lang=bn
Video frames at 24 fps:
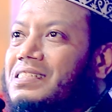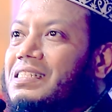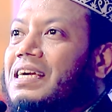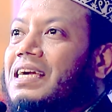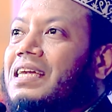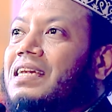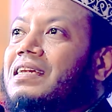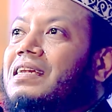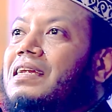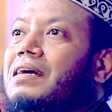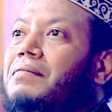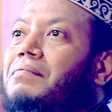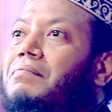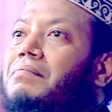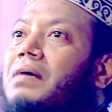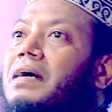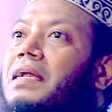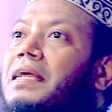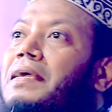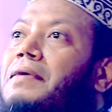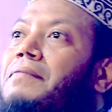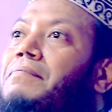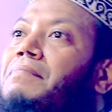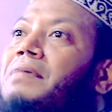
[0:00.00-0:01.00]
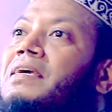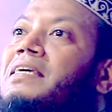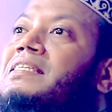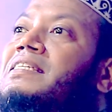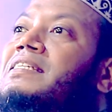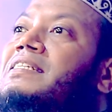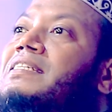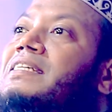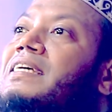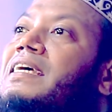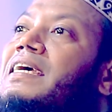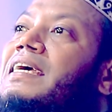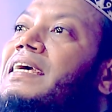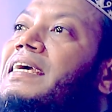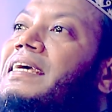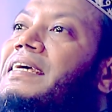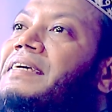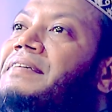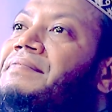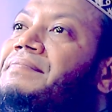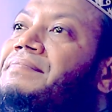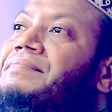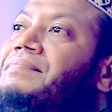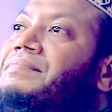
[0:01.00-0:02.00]
তিন নম্বর এই বৃষ্টি
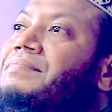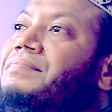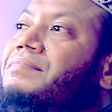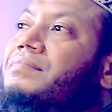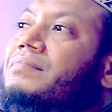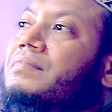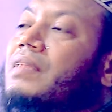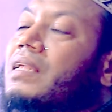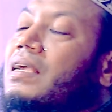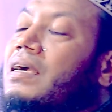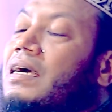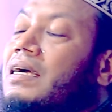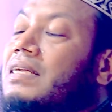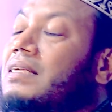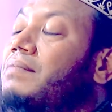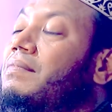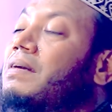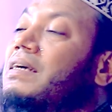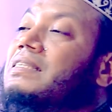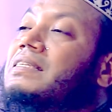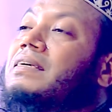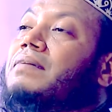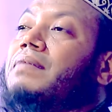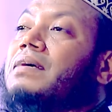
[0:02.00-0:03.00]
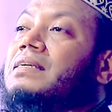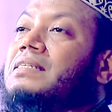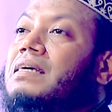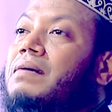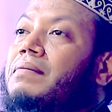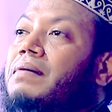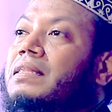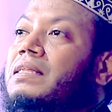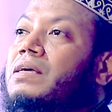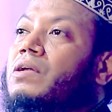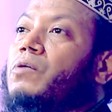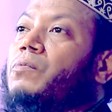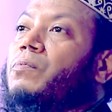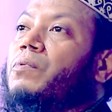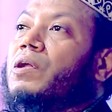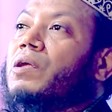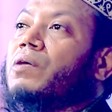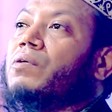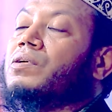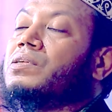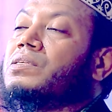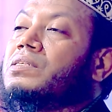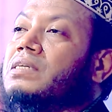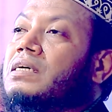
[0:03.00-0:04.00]
এটা মাঝে মাঝে আমাদের
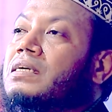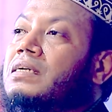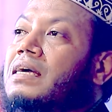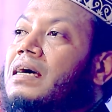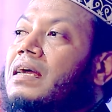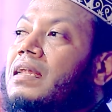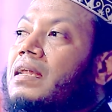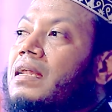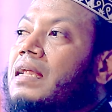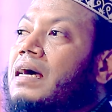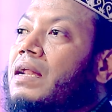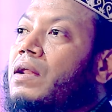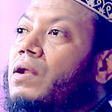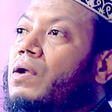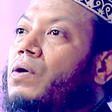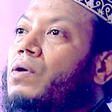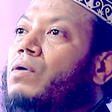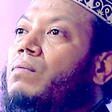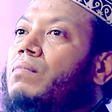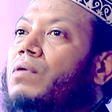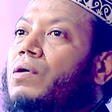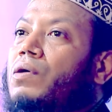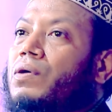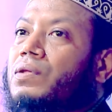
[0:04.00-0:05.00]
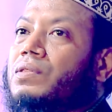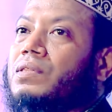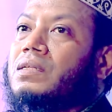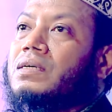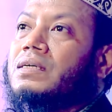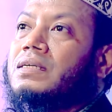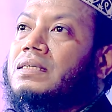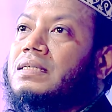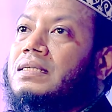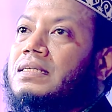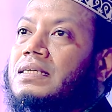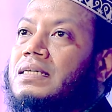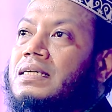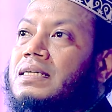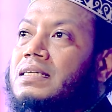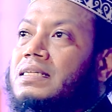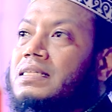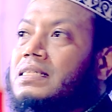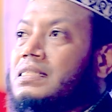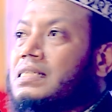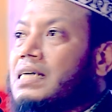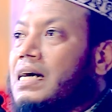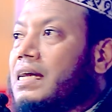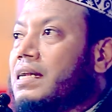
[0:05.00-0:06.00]
উপরে হচ্ছে এটা আল্লাহর রহমত
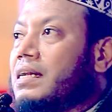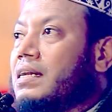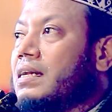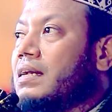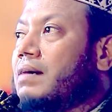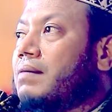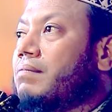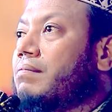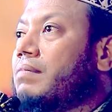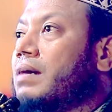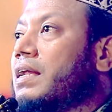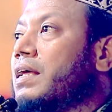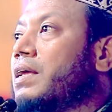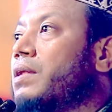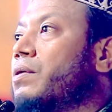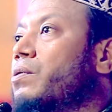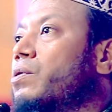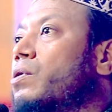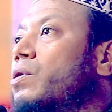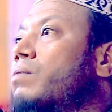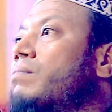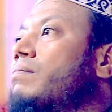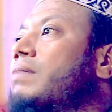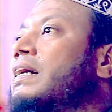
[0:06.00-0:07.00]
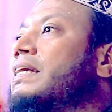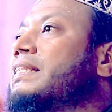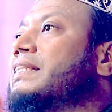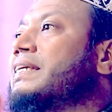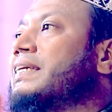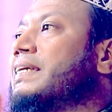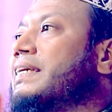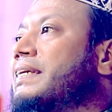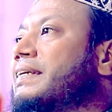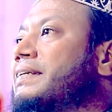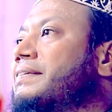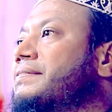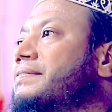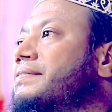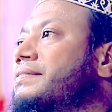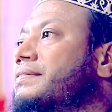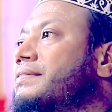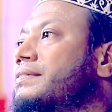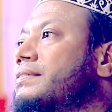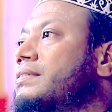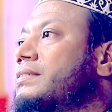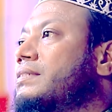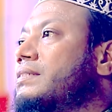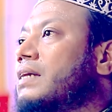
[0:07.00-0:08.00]
চার নাম্বারে রোগ ব্যাধি
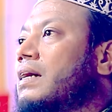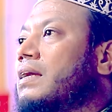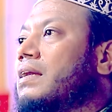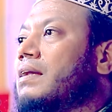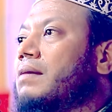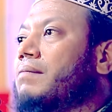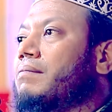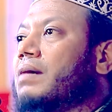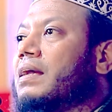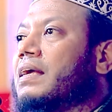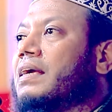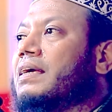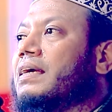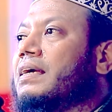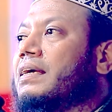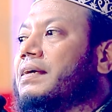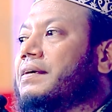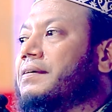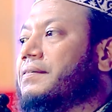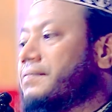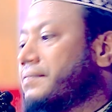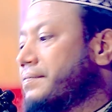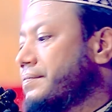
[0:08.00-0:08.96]
চার নাম্বার কি